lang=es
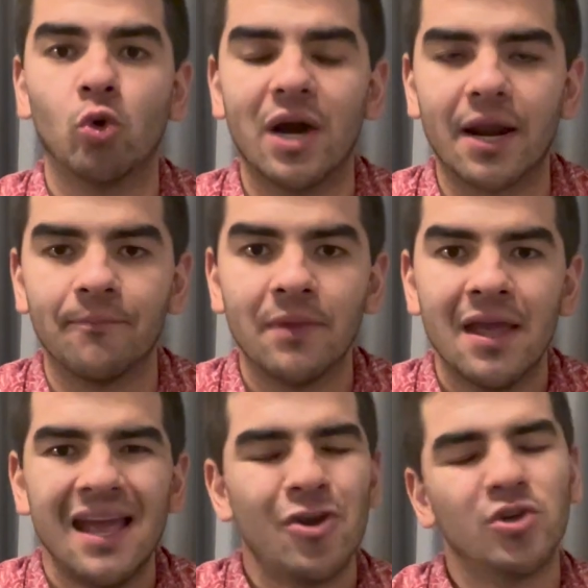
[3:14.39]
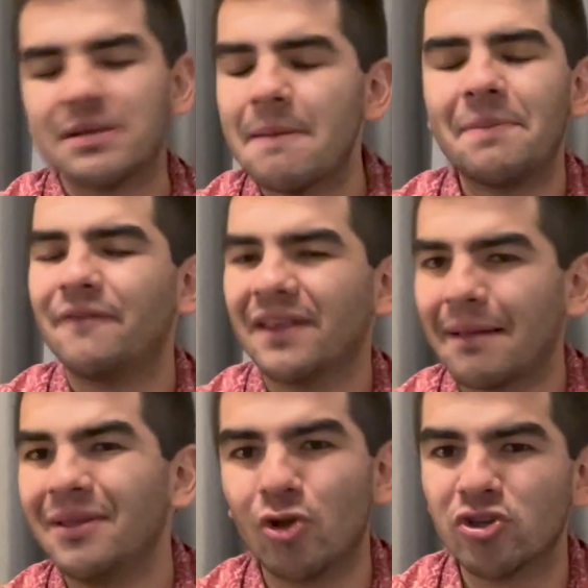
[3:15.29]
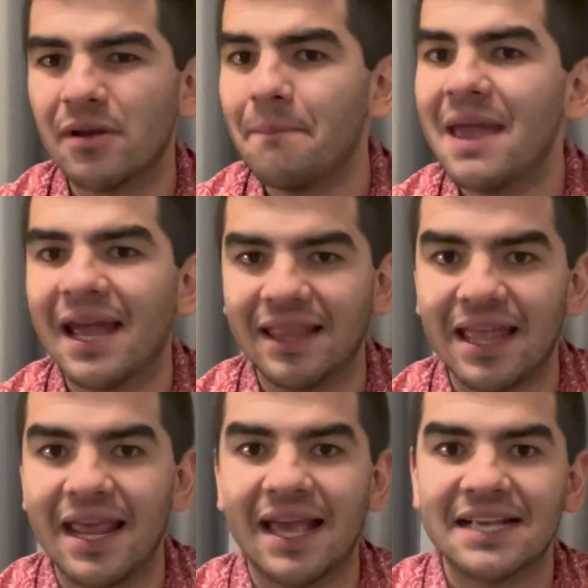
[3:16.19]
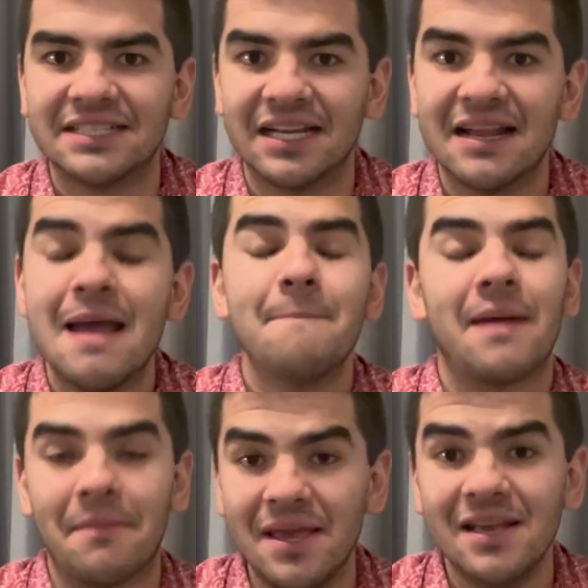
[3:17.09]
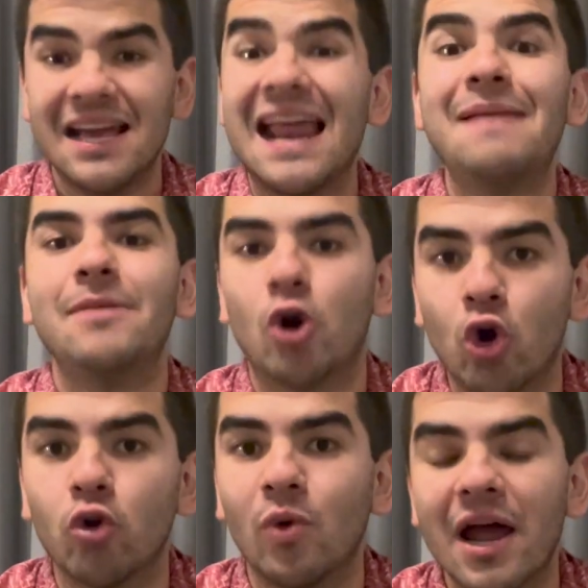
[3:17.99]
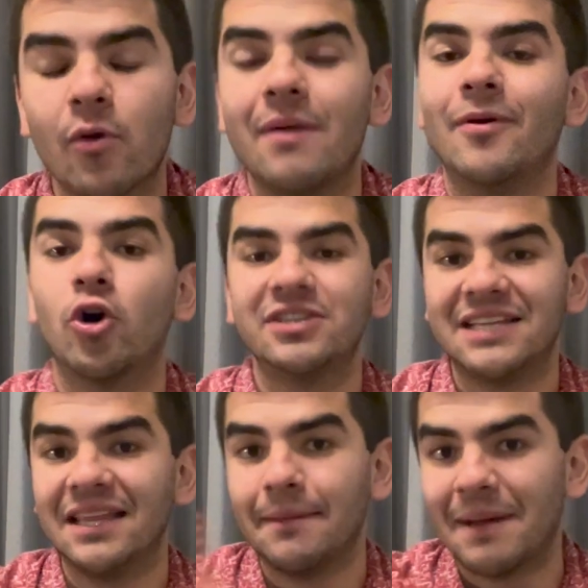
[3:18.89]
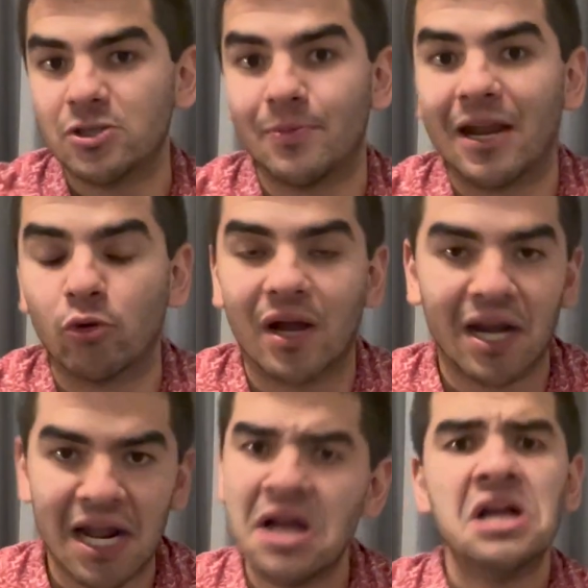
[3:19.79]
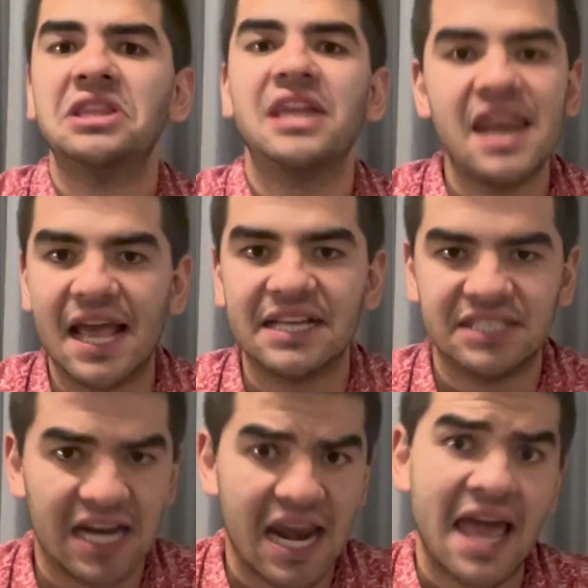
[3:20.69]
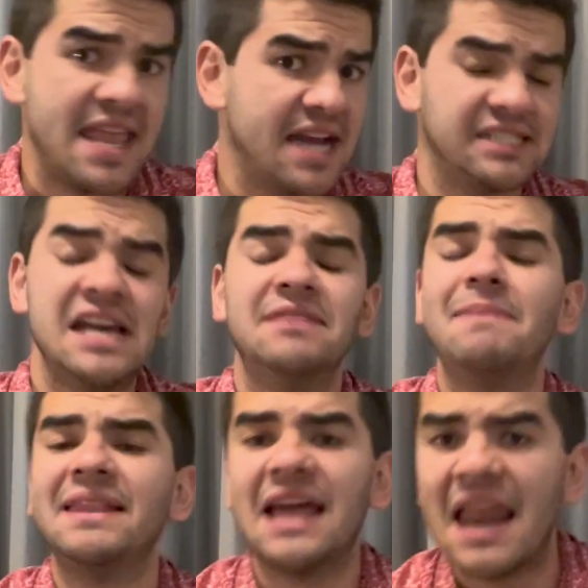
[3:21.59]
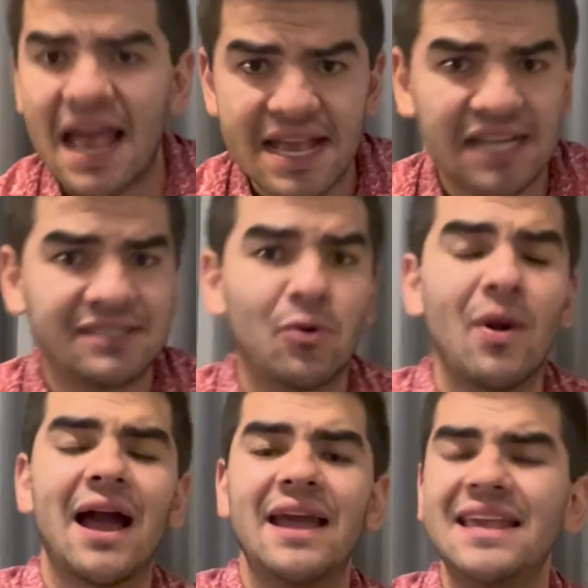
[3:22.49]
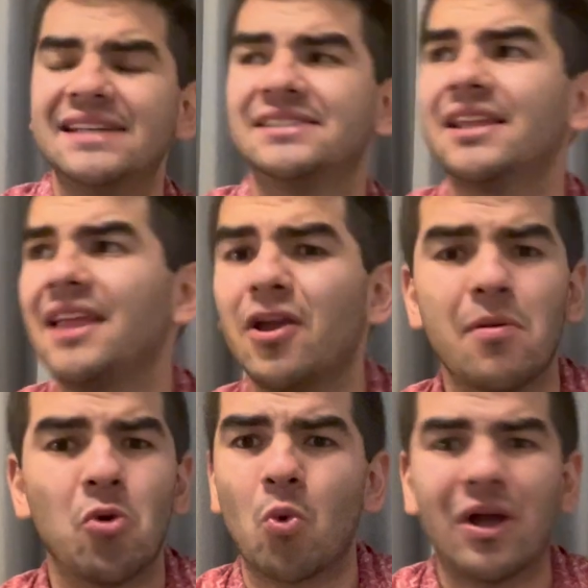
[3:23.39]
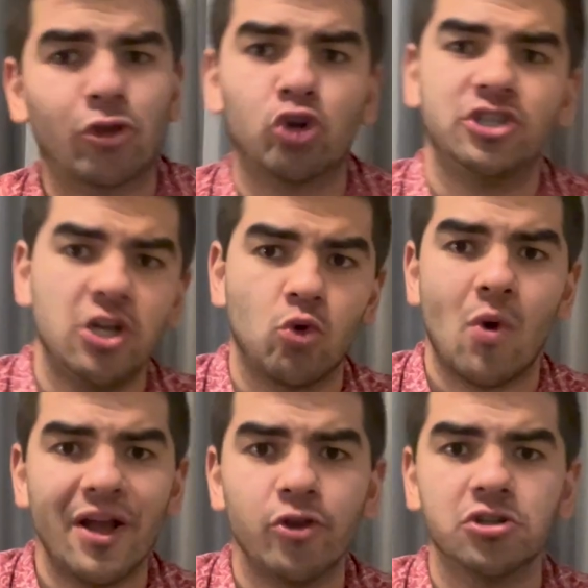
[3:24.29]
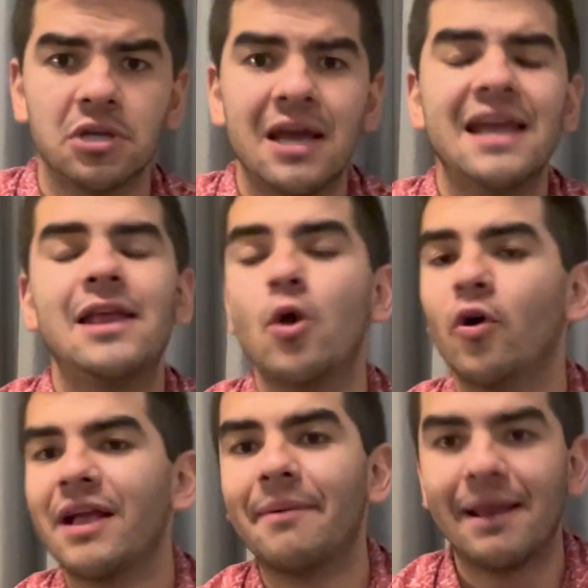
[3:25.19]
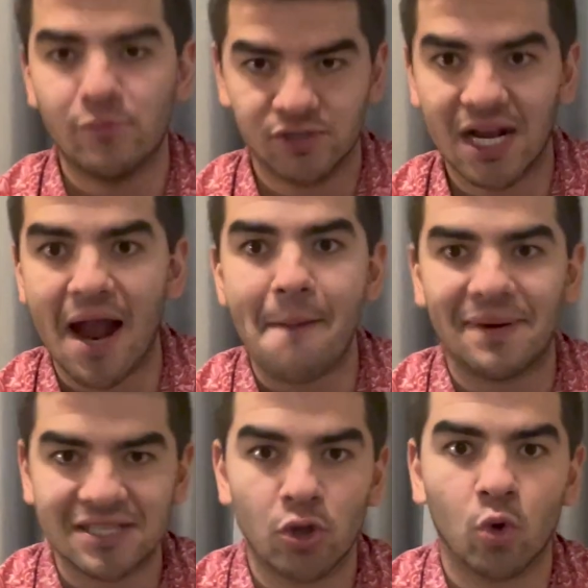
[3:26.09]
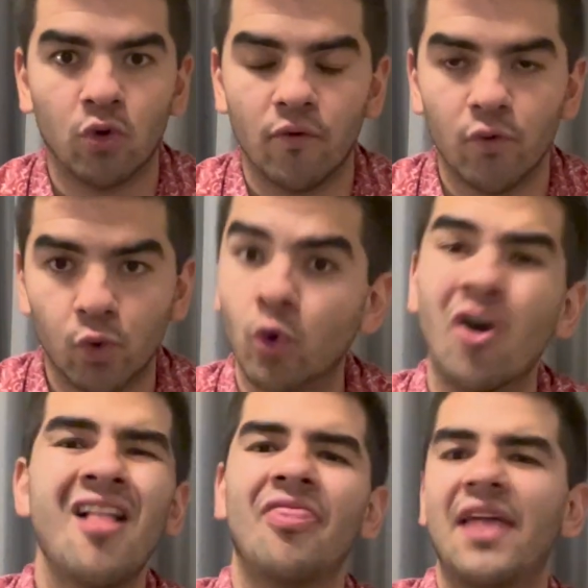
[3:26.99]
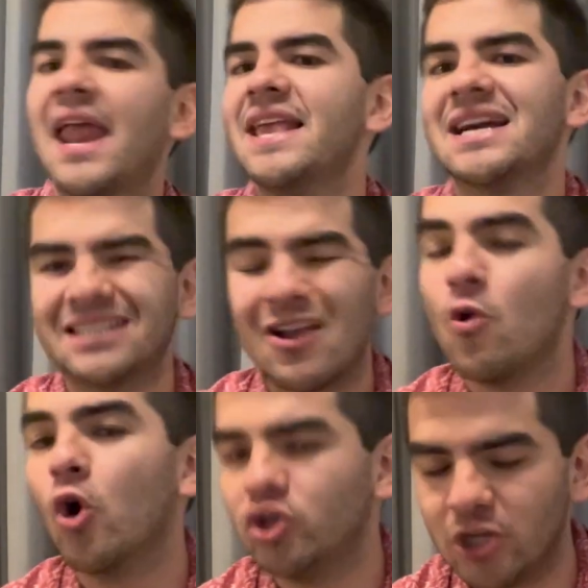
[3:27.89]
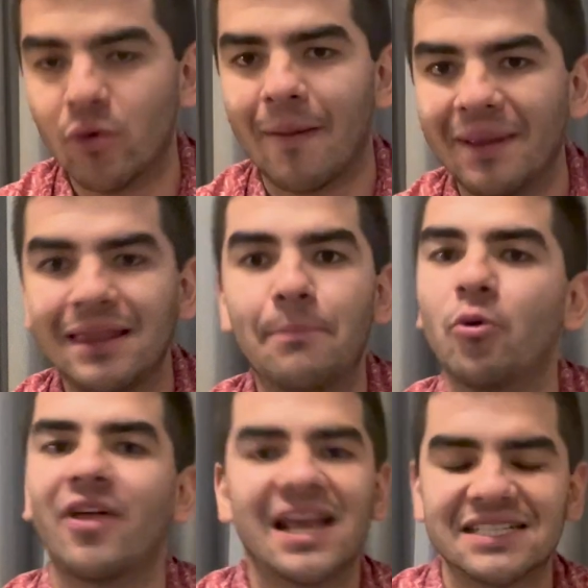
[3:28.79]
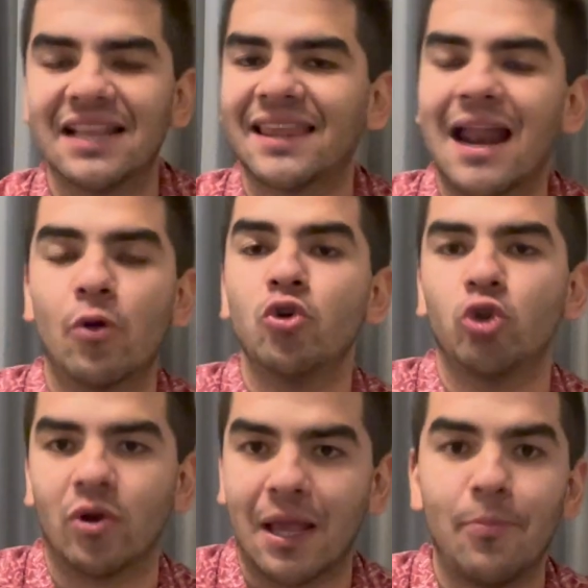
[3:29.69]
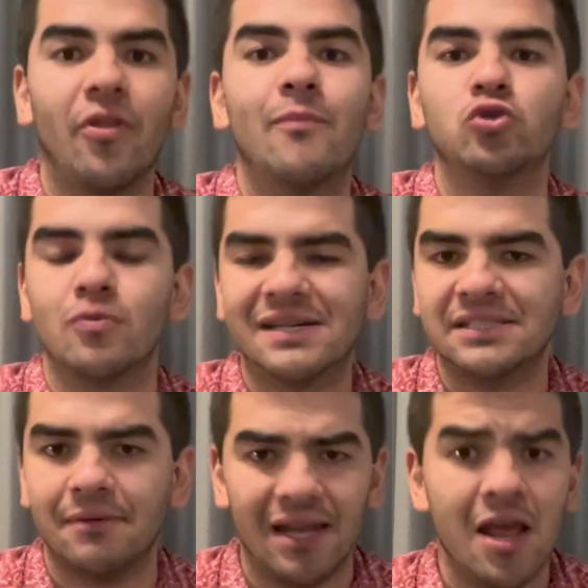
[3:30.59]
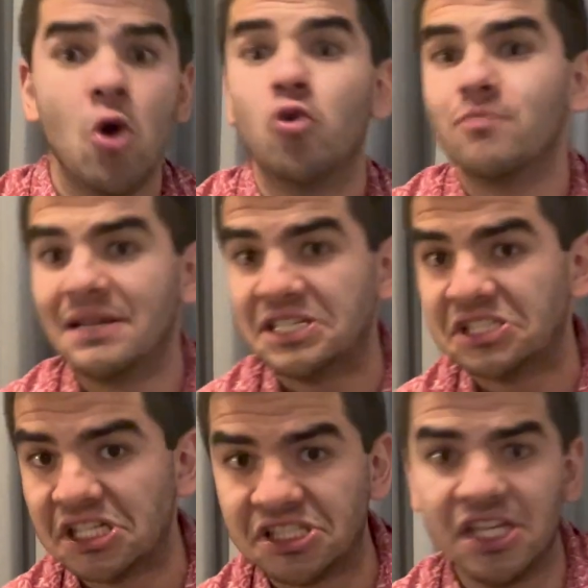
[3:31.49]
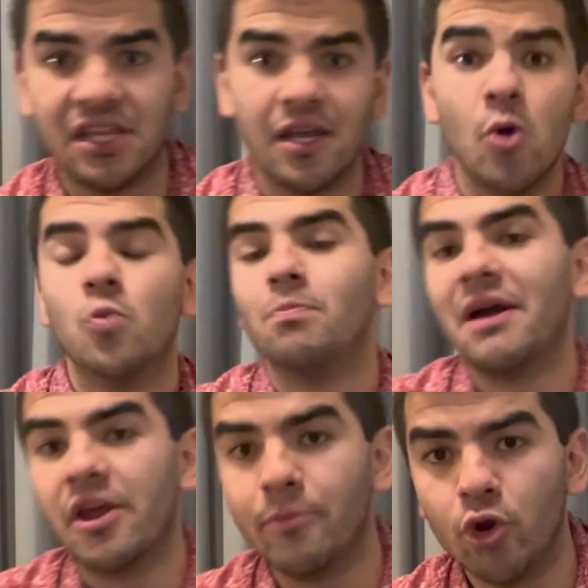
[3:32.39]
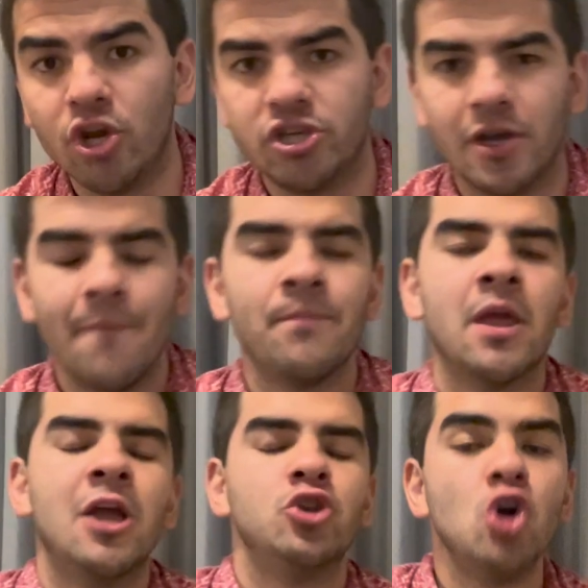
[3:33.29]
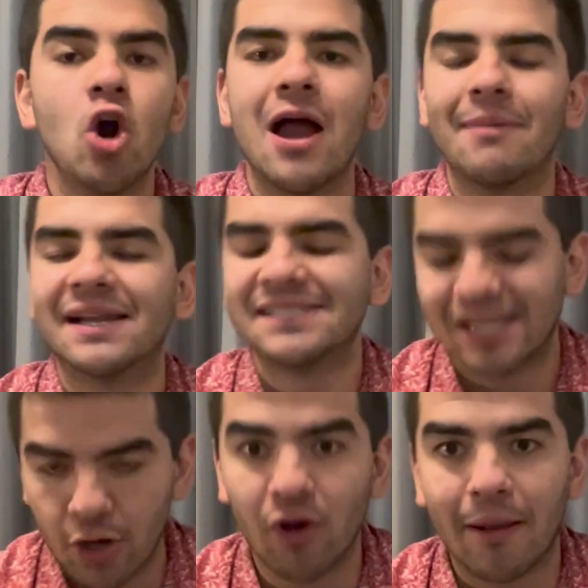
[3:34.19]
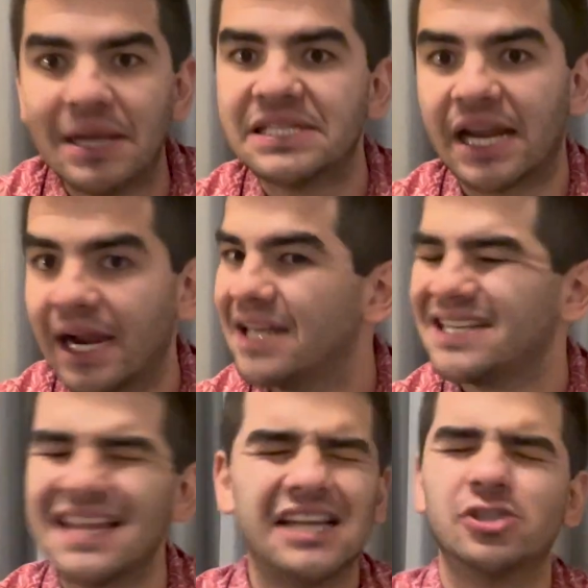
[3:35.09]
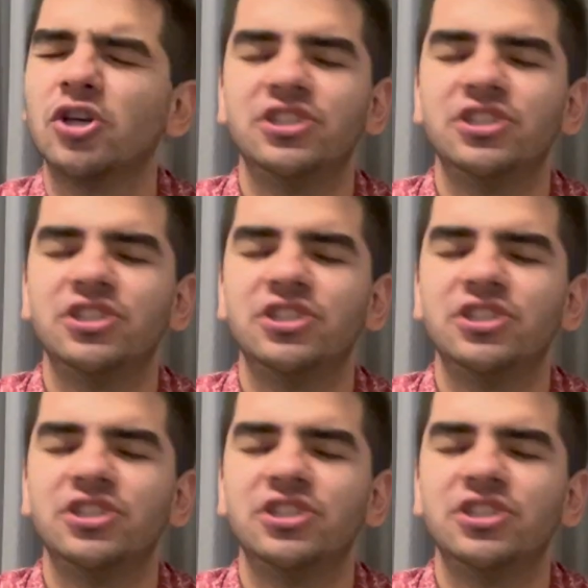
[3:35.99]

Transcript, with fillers: lugar. No saben perfectamente, no saben bien qué tienen que hacer. Para mí, el mejor lugar o el mejor siguiente paso para tu carrera tiene que ser al Ajax. Vete al Ajax, juega ahí, estate ahí como 4 o 5 años y luego ya veremos qué acaba pasando con tu futuro. Del Ajax luego seguramente podrás saltar a algún otro equipo de mucho más nivel, un Manchester City, un Bayern Múnich, yo al Barça creo que vas a regresar y estoy